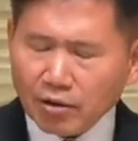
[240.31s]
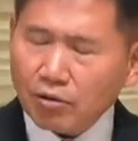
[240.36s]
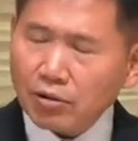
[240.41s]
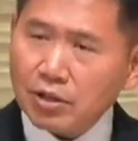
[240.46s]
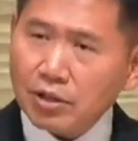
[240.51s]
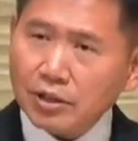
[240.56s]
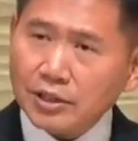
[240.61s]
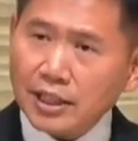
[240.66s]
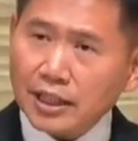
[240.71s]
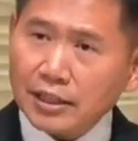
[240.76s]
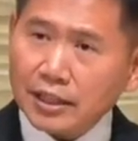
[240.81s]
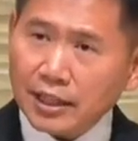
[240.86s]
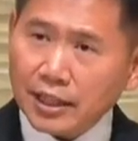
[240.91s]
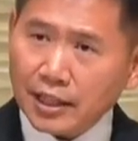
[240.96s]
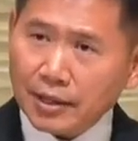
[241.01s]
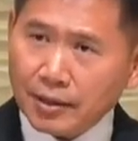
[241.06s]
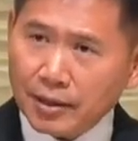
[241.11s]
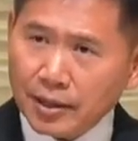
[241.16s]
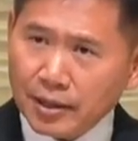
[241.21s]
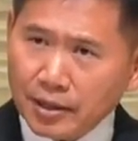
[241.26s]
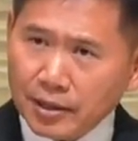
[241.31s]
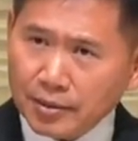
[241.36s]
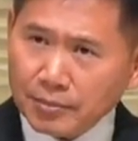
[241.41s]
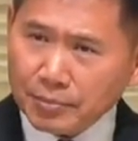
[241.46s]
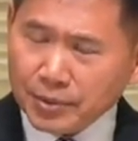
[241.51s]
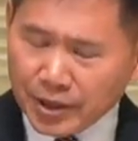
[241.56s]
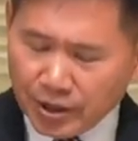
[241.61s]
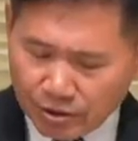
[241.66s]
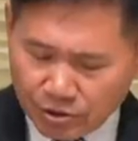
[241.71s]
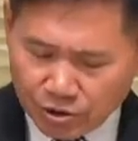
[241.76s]
권력자들이
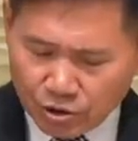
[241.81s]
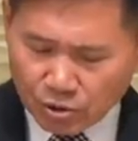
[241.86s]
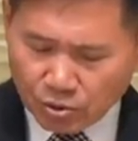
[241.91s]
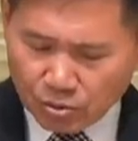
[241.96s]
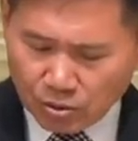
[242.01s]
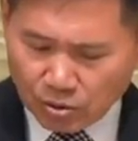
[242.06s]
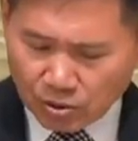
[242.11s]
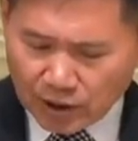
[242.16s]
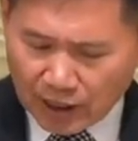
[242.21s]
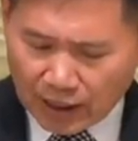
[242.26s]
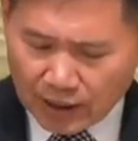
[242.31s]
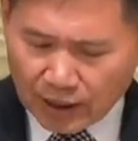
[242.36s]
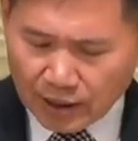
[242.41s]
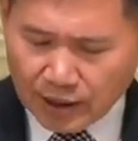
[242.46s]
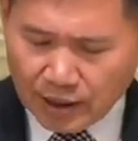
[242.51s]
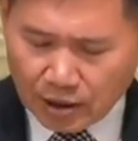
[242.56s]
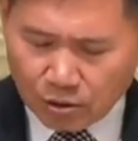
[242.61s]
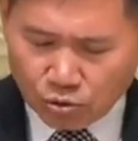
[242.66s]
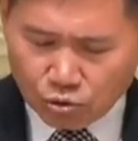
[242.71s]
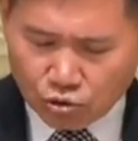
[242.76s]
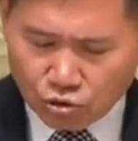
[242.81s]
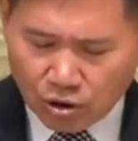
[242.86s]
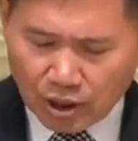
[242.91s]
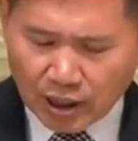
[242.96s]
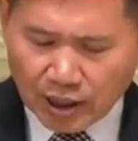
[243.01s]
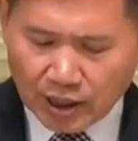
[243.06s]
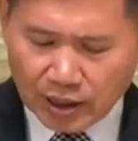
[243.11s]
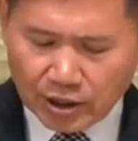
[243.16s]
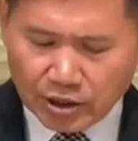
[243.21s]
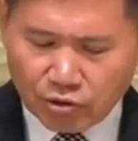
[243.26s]
필연적으로 타락하고
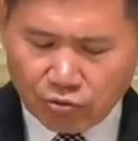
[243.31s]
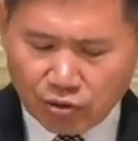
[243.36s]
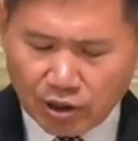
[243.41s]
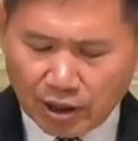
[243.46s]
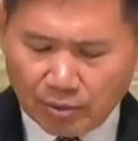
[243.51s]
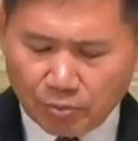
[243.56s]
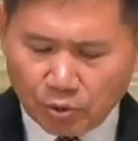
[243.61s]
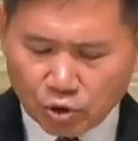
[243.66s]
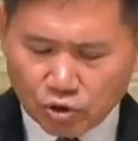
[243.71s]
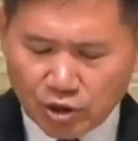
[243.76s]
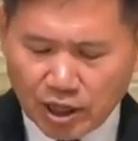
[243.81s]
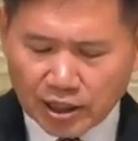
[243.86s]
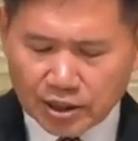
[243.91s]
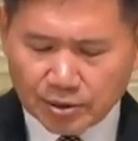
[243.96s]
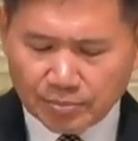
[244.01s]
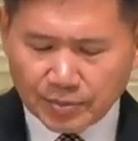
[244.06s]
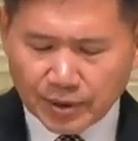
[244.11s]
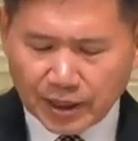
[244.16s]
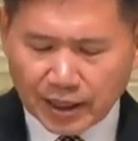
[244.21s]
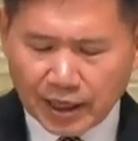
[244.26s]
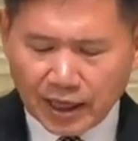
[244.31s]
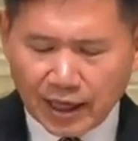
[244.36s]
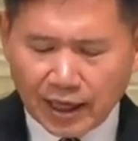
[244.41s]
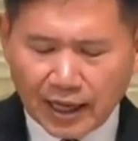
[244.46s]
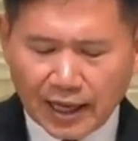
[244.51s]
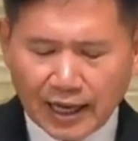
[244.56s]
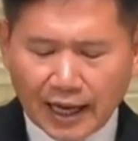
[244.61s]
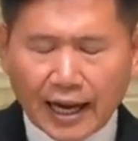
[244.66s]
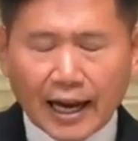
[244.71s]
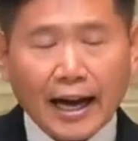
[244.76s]
추락하는 이유가 뭔지 아십니까?
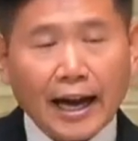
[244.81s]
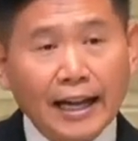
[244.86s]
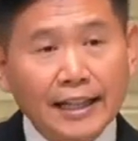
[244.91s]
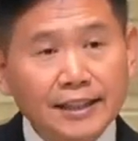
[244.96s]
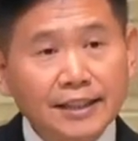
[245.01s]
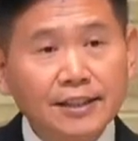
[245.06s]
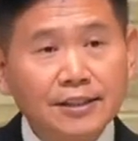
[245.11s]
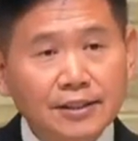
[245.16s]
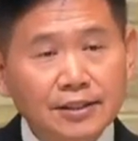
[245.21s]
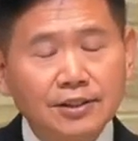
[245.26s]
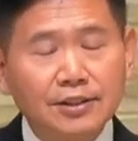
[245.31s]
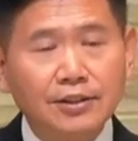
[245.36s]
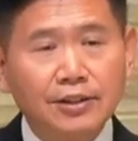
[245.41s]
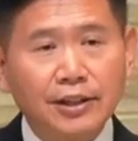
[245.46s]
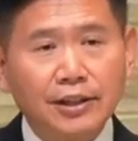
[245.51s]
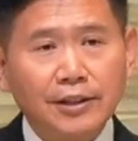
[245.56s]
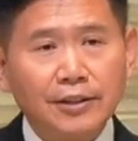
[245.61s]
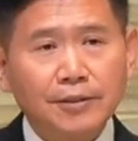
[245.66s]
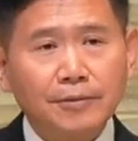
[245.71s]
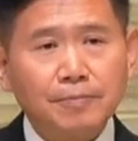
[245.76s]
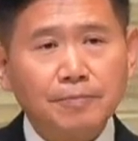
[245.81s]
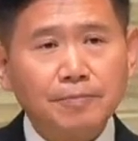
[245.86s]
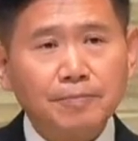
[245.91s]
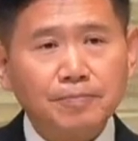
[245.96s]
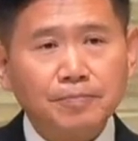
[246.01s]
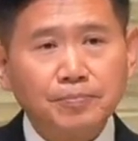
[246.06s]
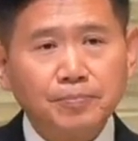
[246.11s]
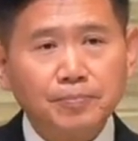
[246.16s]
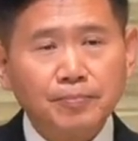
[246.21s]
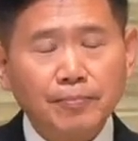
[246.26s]
안 듣는 거예요.
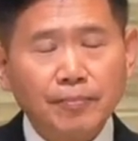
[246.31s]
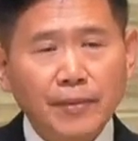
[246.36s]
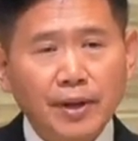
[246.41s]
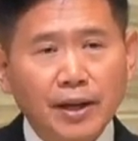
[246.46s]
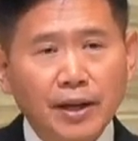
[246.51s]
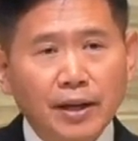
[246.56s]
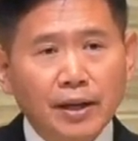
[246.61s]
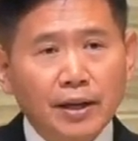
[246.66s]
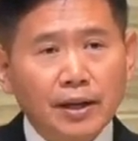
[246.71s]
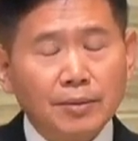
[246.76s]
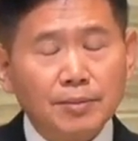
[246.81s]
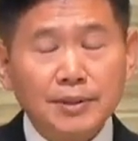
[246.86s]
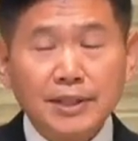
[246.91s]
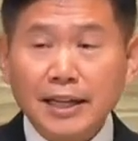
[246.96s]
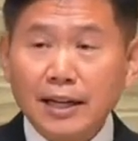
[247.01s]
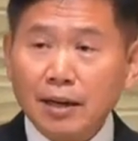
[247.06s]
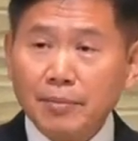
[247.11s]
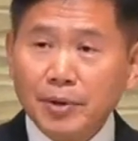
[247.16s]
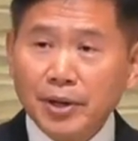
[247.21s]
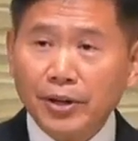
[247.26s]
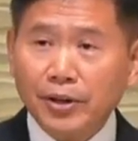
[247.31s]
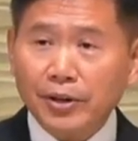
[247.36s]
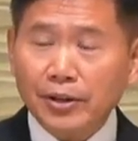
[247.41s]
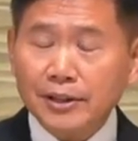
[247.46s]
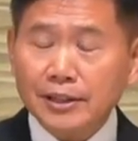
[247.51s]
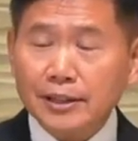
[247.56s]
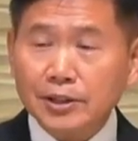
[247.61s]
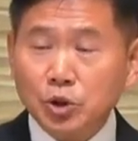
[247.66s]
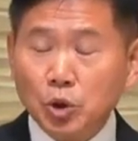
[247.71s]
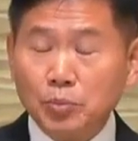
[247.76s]
그러면
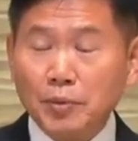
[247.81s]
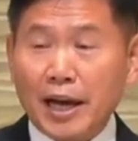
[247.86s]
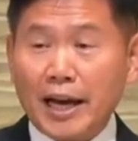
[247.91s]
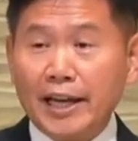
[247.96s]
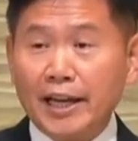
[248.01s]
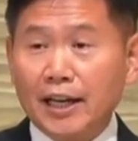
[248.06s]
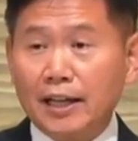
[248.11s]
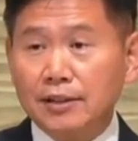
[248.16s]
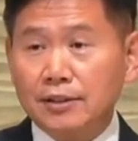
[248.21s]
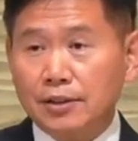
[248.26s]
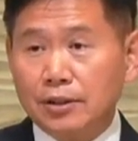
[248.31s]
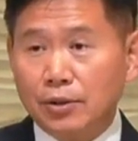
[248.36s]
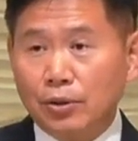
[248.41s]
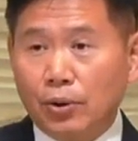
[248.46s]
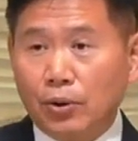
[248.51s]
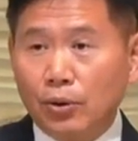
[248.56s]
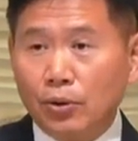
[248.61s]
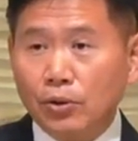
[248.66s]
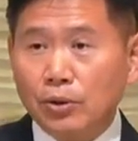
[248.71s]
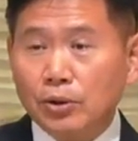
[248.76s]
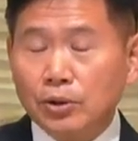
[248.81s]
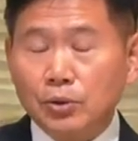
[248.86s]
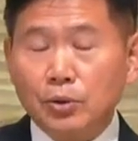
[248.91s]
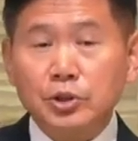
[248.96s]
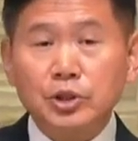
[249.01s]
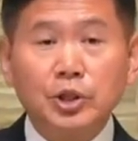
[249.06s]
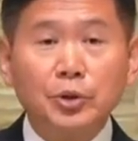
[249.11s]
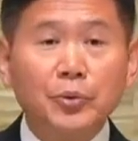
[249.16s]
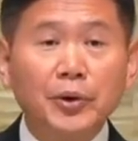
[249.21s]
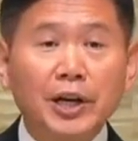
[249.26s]
사람이요 좀 나이가 들고 또
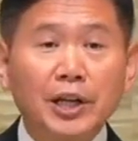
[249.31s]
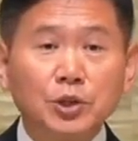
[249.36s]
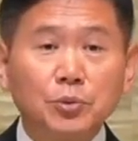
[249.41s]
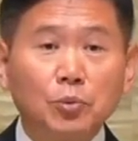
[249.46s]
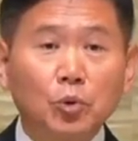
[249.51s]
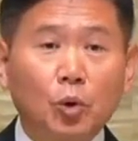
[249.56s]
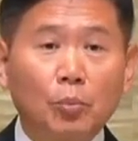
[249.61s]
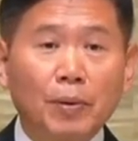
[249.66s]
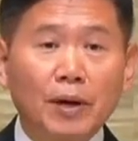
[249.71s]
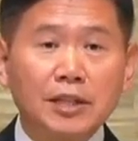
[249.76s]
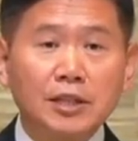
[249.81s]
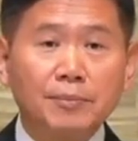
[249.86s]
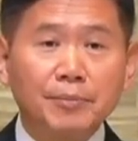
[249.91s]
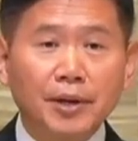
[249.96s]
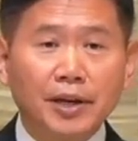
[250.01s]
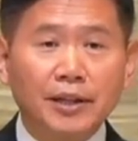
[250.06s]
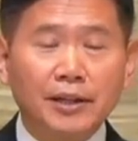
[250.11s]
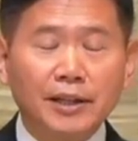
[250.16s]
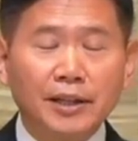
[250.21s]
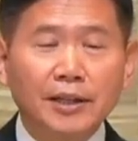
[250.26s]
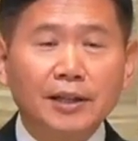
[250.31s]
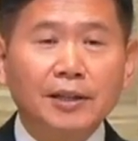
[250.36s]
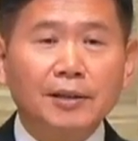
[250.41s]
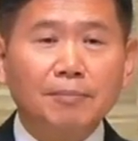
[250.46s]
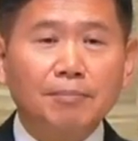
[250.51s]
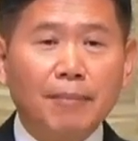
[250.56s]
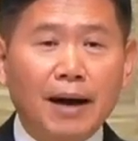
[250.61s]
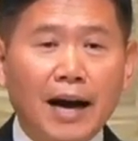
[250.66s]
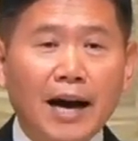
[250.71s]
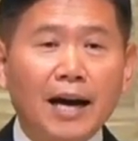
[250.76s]
지위가 좀 높아지면
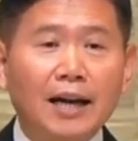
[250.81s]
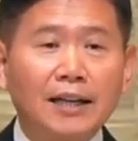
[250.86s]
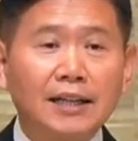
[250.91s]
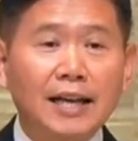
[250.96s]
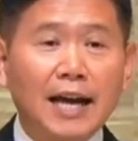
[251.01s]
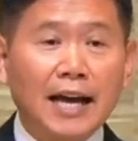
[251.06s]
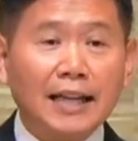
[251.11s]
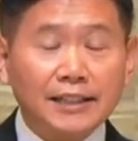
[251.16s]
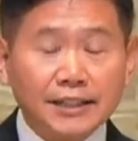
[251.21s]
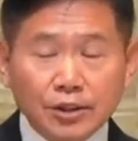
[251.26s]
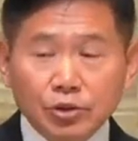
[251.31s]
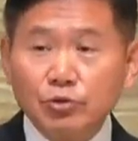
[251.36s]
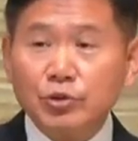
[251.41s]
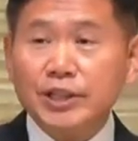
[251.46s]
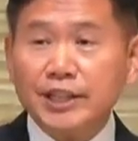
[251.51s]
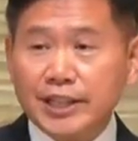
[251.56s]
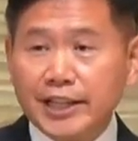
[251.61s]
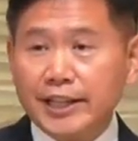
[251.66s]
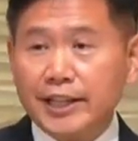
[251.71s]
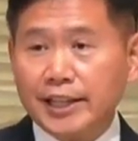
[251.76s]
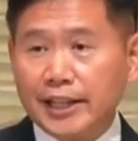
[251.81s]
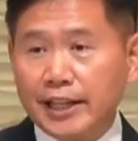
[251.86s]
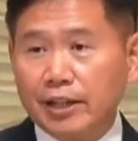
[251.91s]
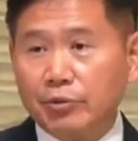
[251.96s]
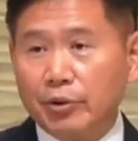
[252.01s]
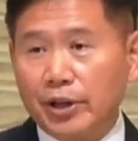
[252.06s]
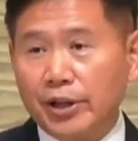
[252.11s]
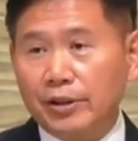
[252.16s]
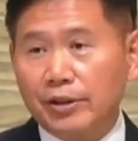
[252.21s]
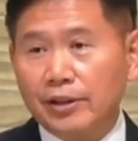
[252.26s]
말을 하는 위치에 있게
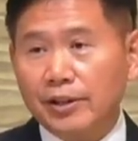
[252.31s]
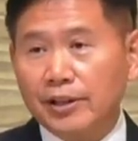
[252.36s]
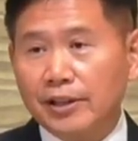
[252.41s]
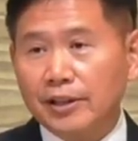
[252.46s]
돼요.